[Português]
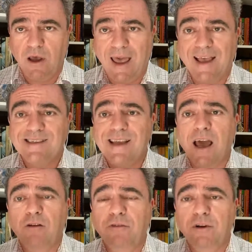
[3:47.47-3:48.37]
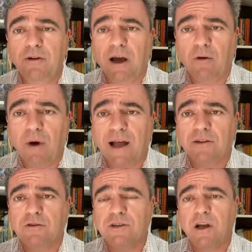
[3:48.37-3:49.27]
É
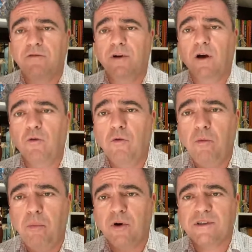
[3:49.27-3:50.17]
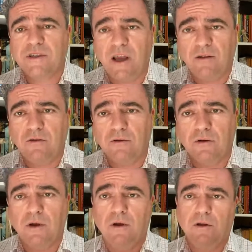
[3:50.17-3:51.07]
0,4, 0,1%
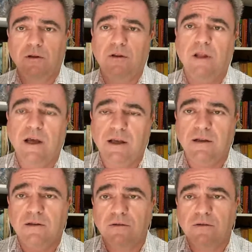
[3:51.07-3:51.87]
da,